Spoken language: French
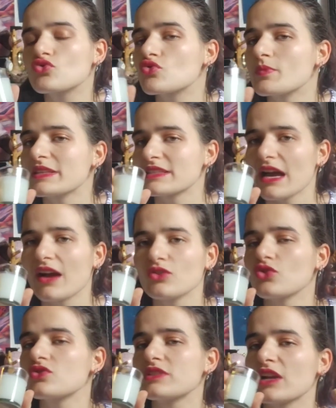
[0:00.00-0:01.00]
Tu, mets ça
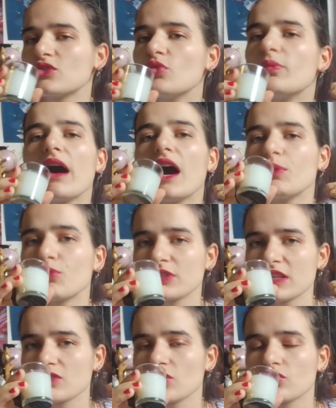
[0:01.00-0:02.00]
dans une salle de bain pour que
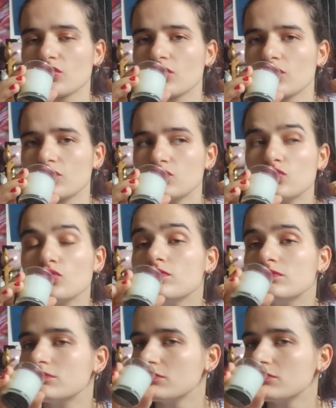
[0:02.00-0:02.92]
ça sente euh, doux.